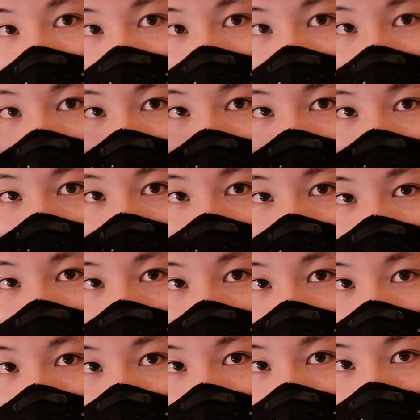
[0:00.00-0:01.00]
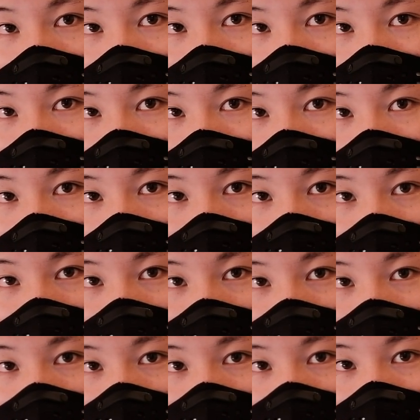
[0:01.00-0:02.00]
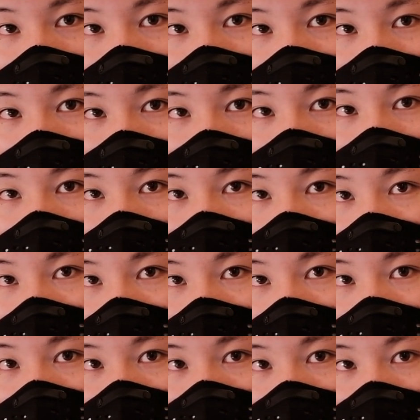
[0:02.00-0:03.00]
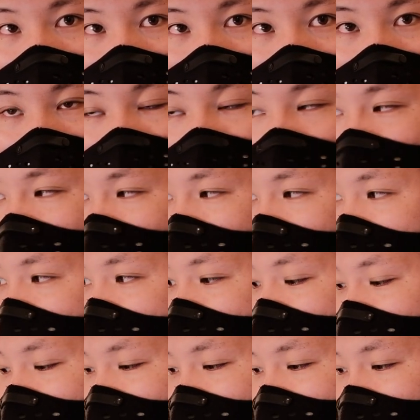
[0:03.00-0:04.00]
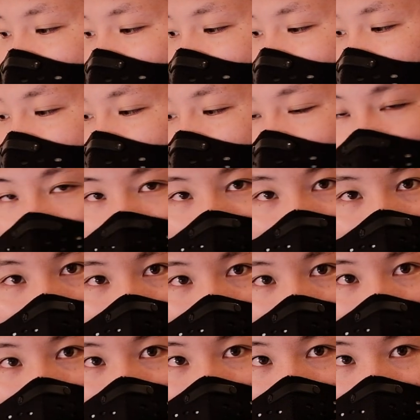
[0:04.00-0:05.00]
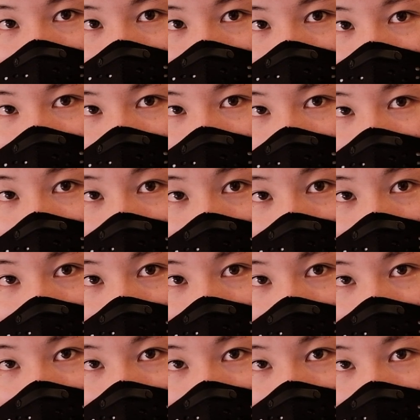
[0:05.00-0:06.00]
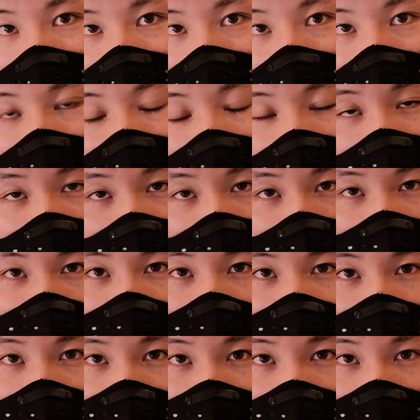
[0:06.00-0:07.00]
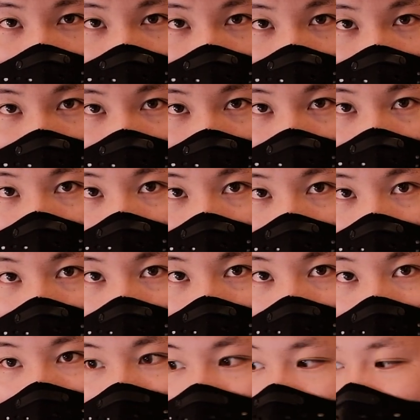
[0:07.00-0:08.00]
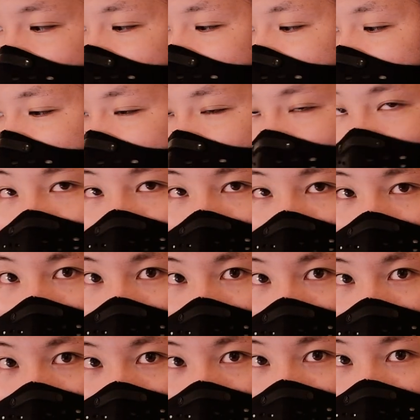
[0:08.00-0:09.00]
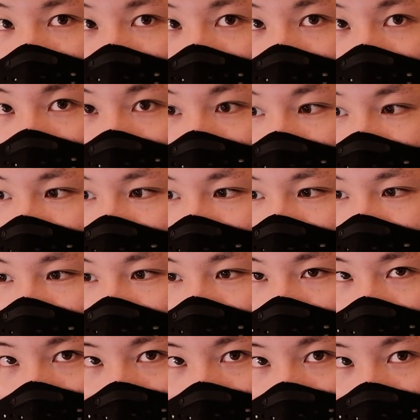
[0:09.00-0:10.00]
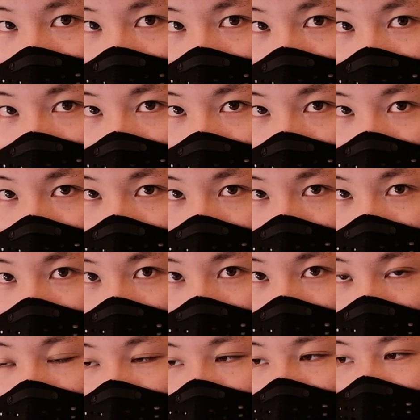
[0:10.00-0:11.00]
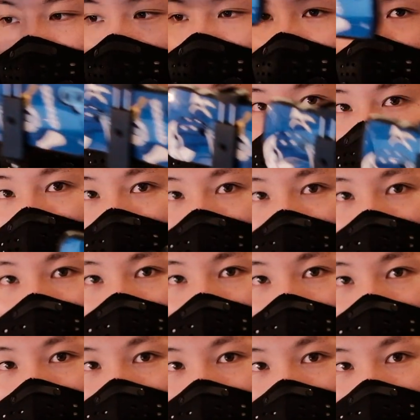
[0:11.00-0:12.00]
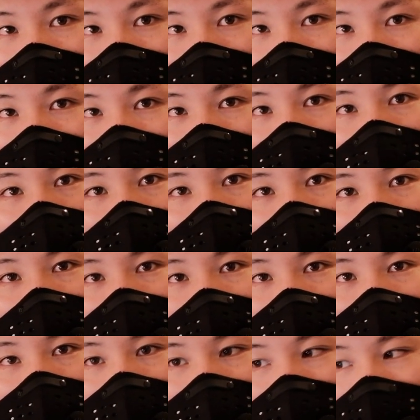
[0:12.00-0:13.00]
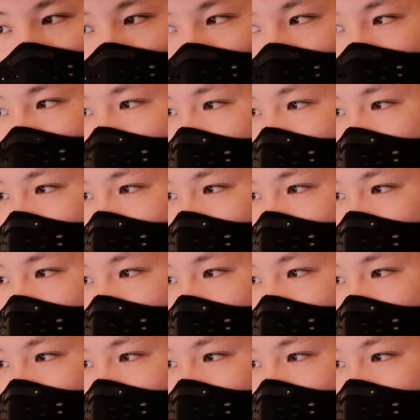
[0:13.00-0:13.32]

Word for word: はい、見えないですね。こういう形で置いてると、いつも。で、スマホで LINE 通知が来たり、えー、問い合わせが来たりするので、ここに置い常に置いといて、で、脇でパソコンをこう仕事すると。